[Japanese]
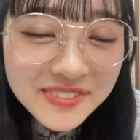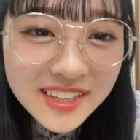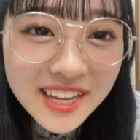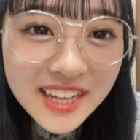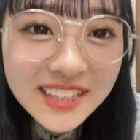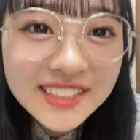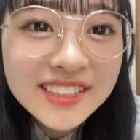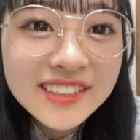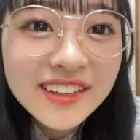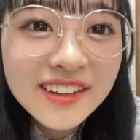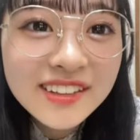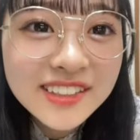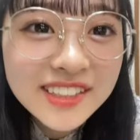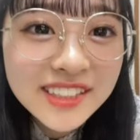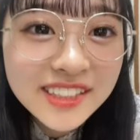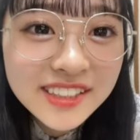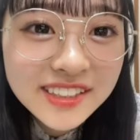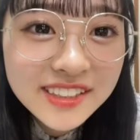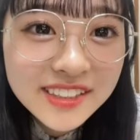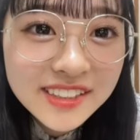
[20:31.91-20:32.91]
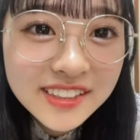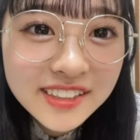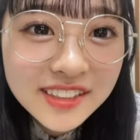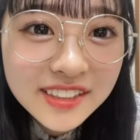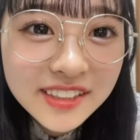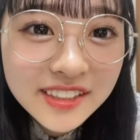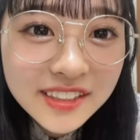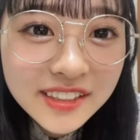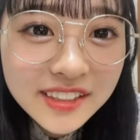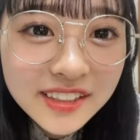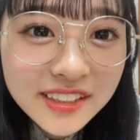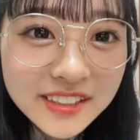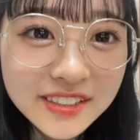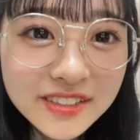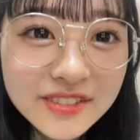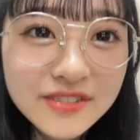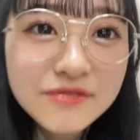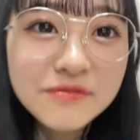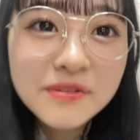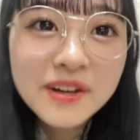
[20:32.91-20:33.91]
確かに。
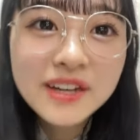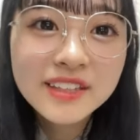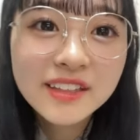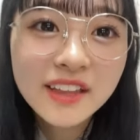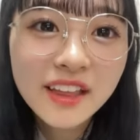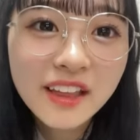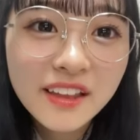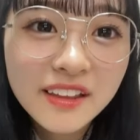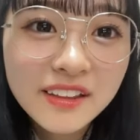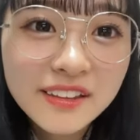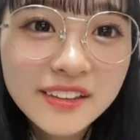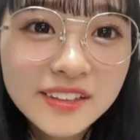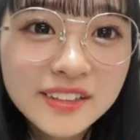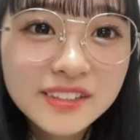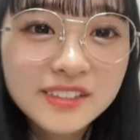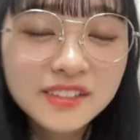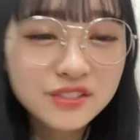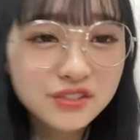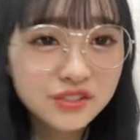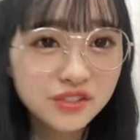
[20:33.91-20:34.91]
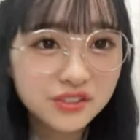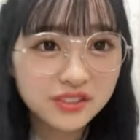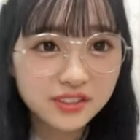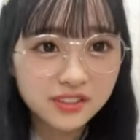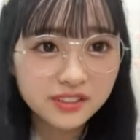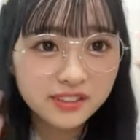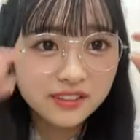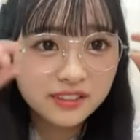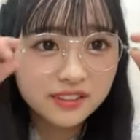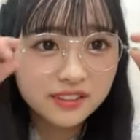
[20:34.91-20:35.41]
そう、うまいね。確かに。